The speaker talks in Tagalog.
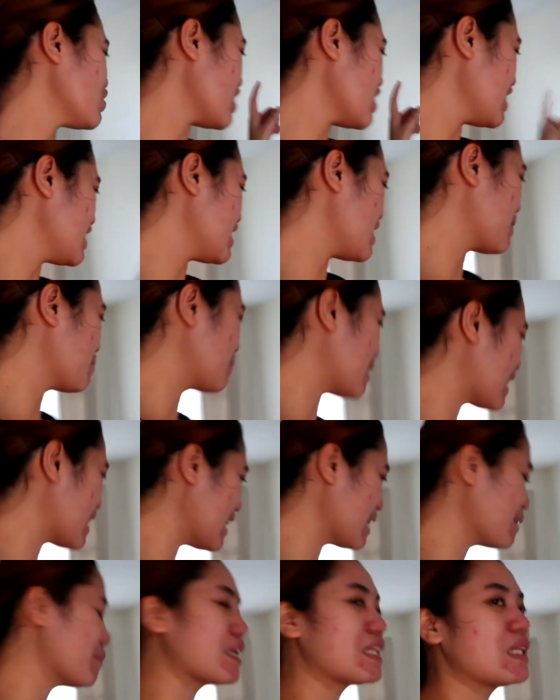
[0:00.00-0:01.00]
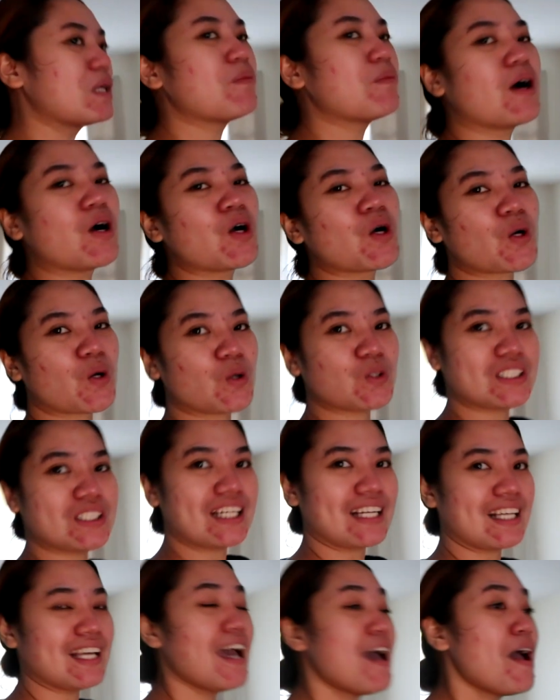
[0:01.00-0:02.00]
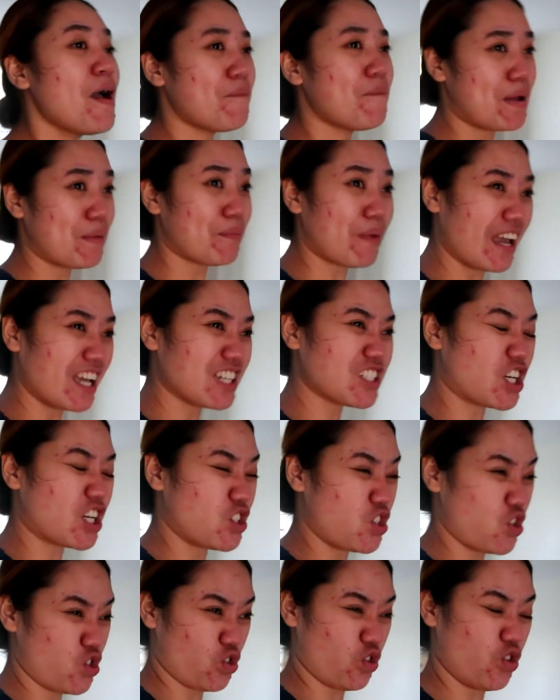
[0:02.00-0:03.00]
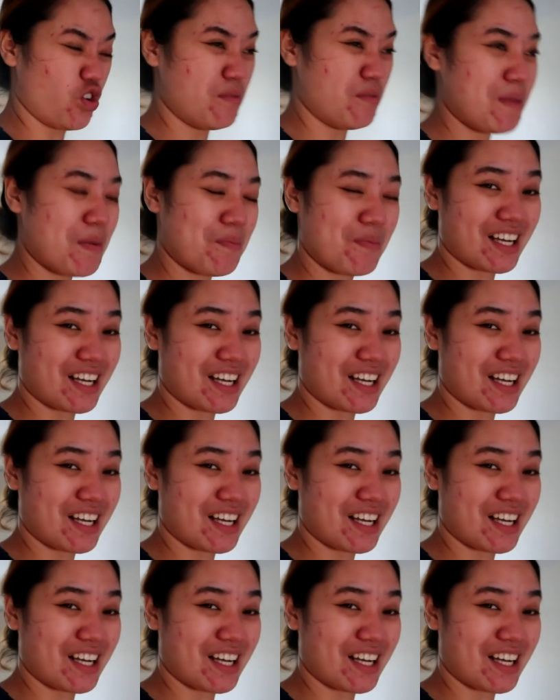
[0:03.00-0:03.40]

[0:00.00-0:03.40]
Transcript: tsaka ng mga iba't ibang grocery. May pa-Asian store,